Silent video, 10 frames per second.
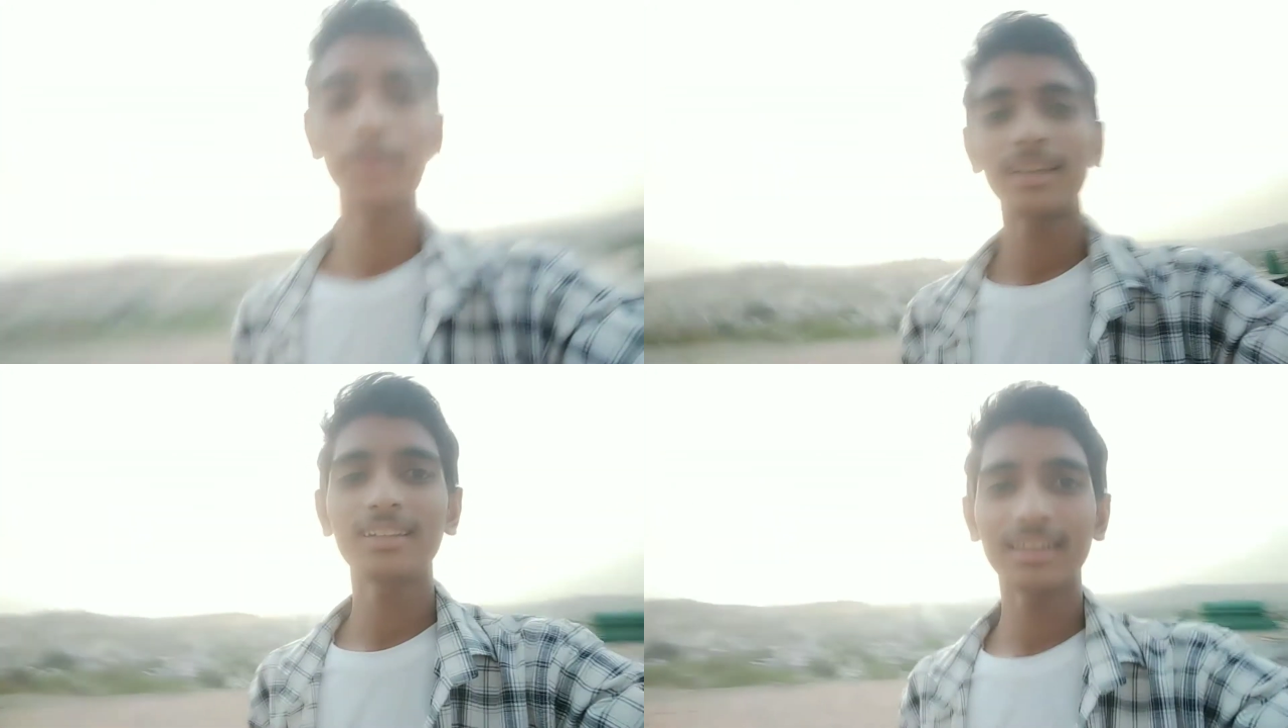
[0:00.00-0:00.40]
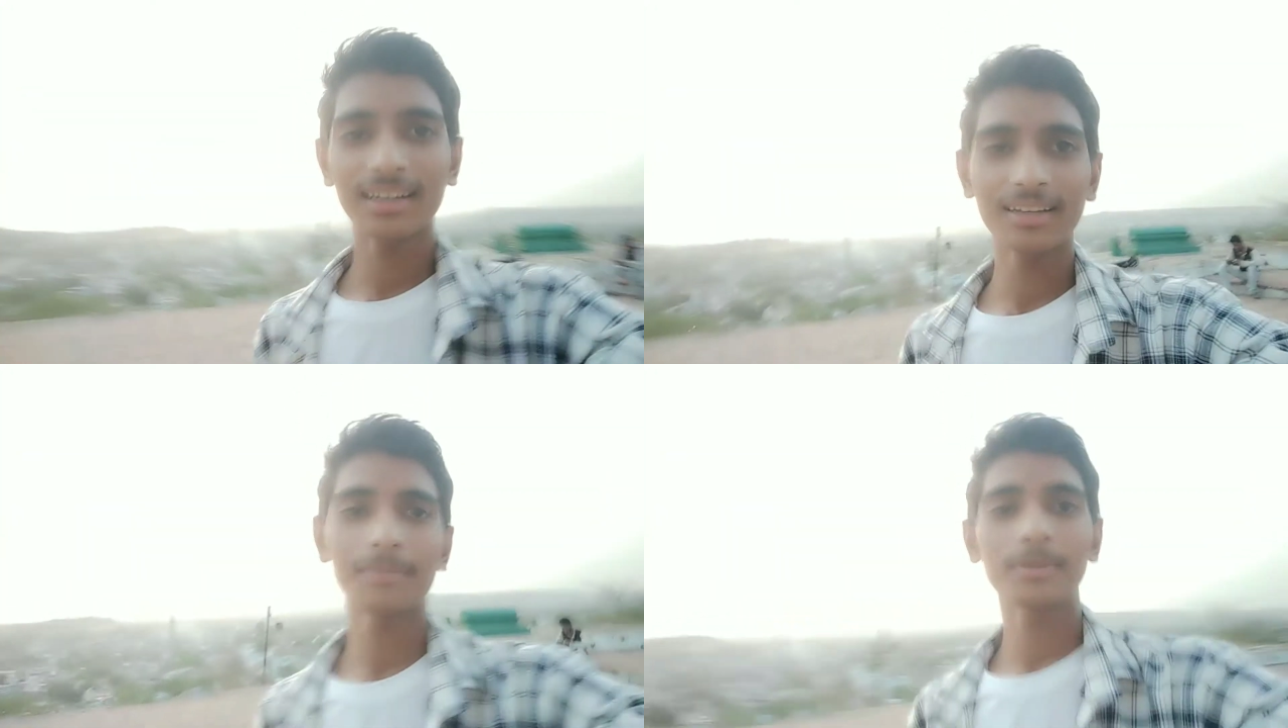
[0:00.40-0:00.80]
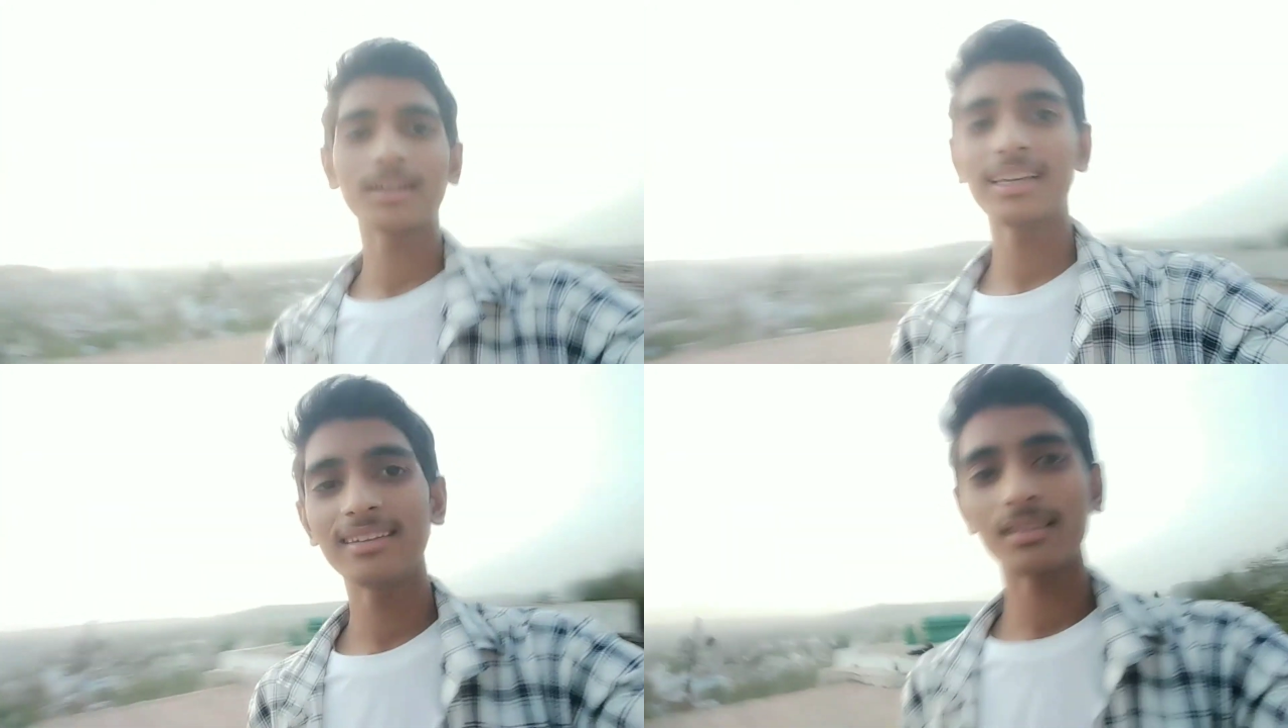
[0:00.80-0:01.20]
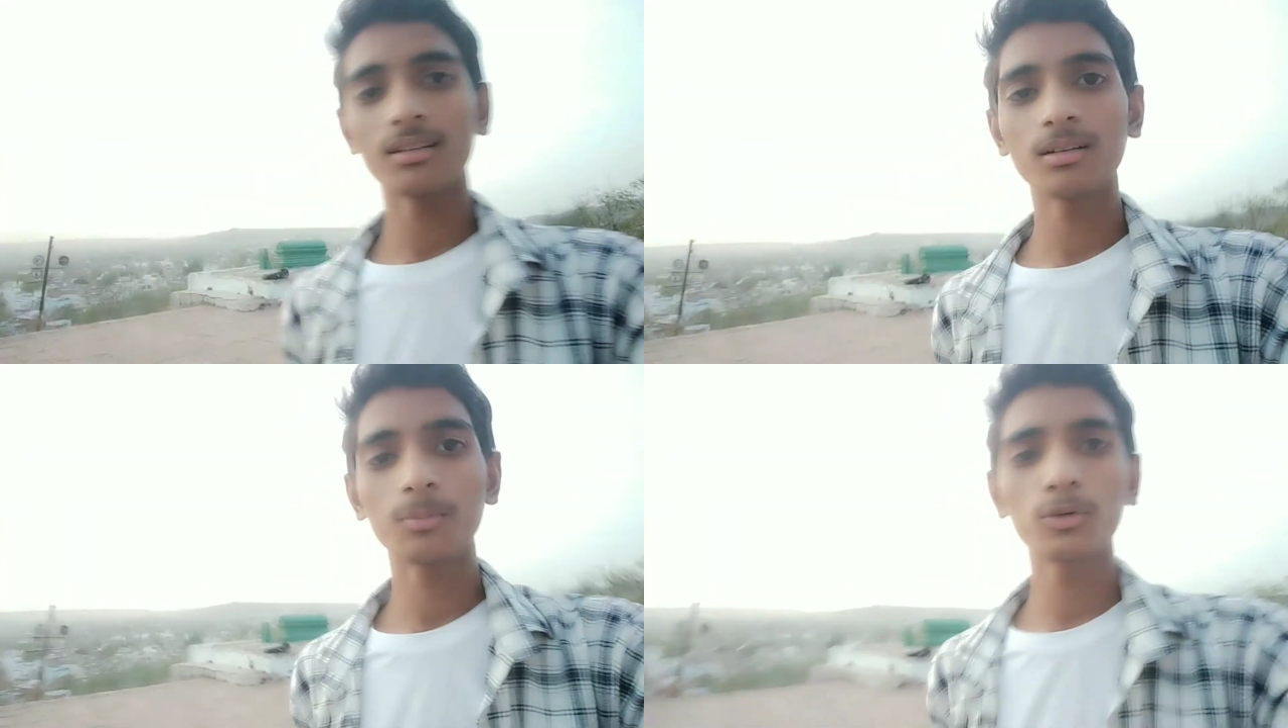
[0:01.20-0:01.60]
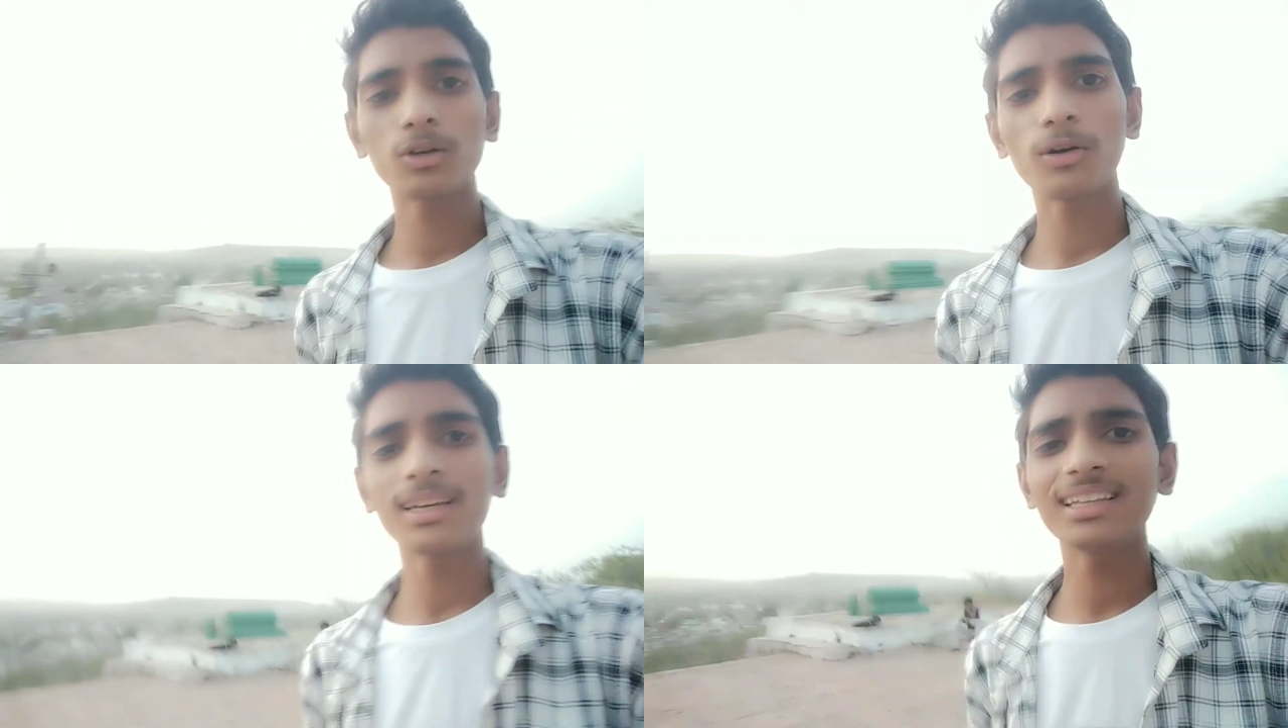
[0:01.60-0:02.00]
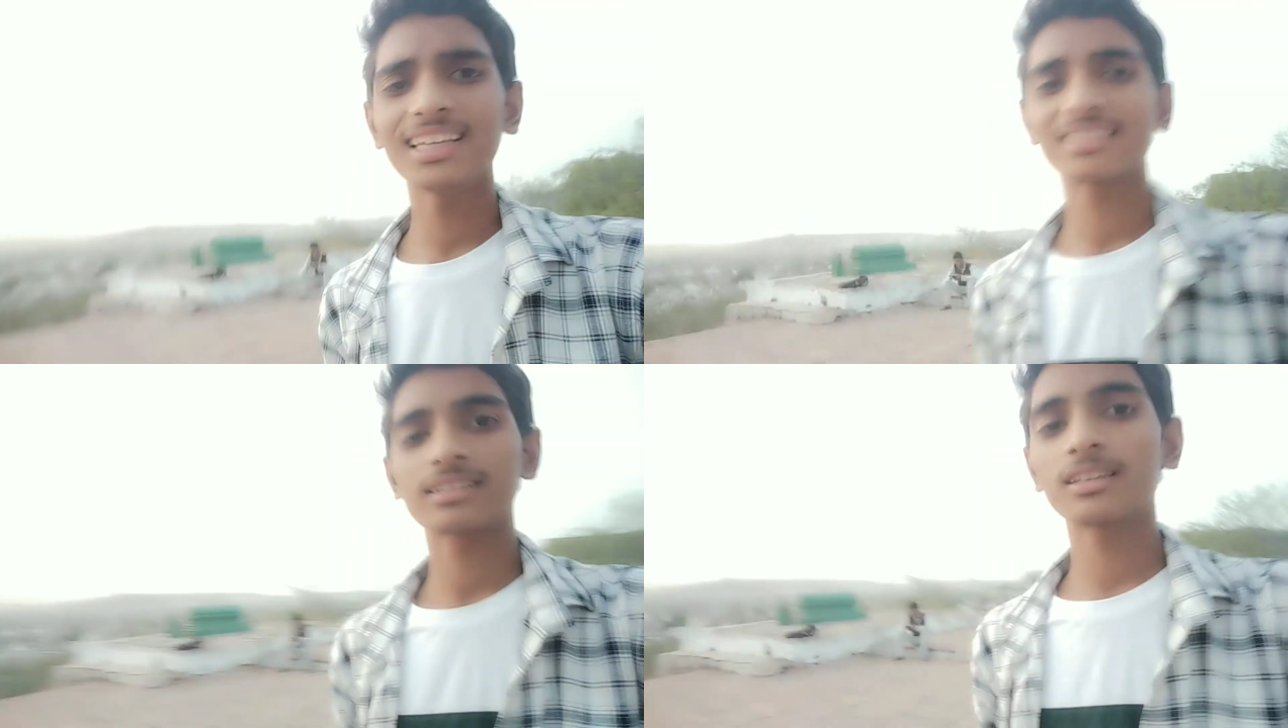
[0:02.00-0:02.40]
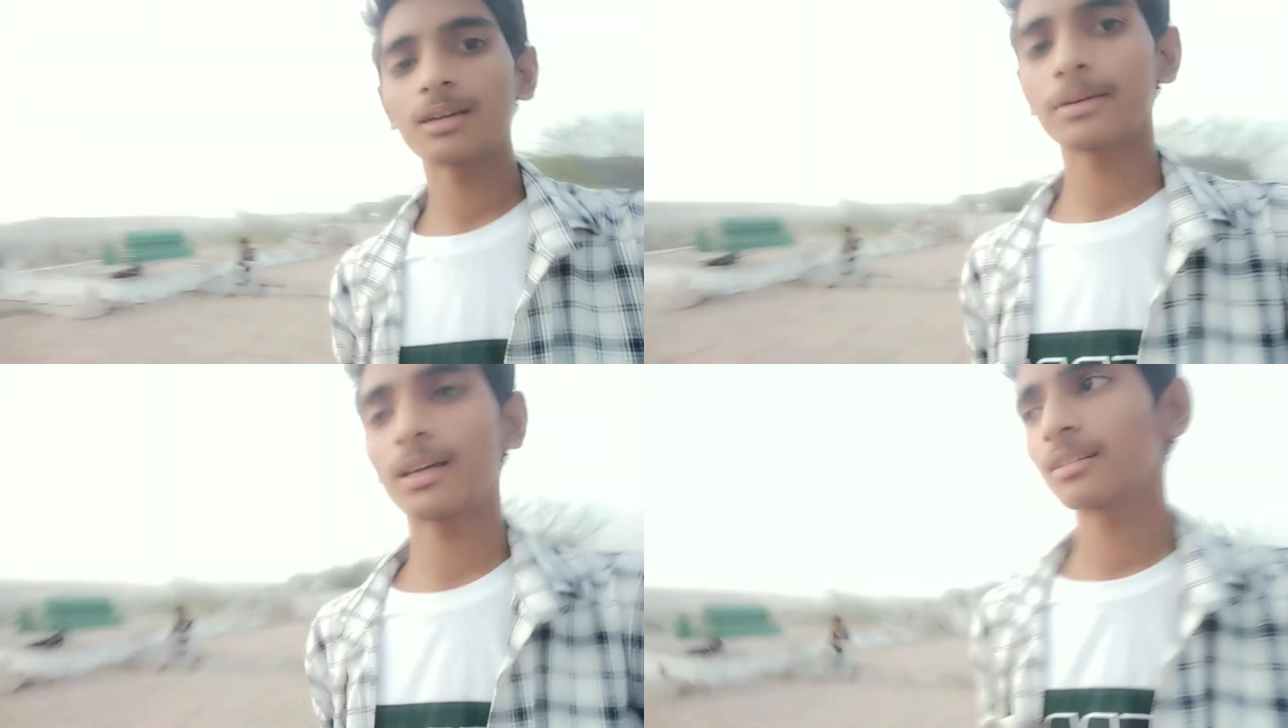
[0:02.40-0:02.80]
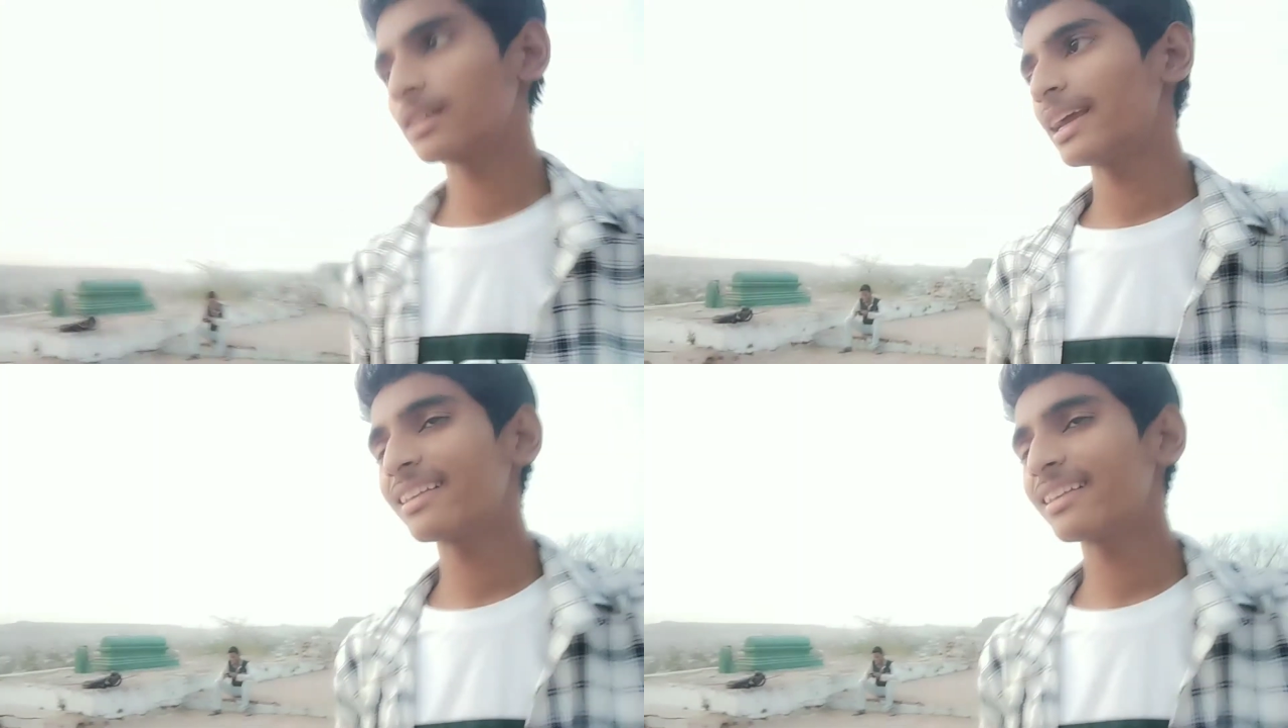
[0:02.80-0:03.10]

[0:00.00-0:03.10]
प्यारी जगह है यहाँ पे गाइस पूरे ग्वालियर देख सकते हैं आप यहाँ से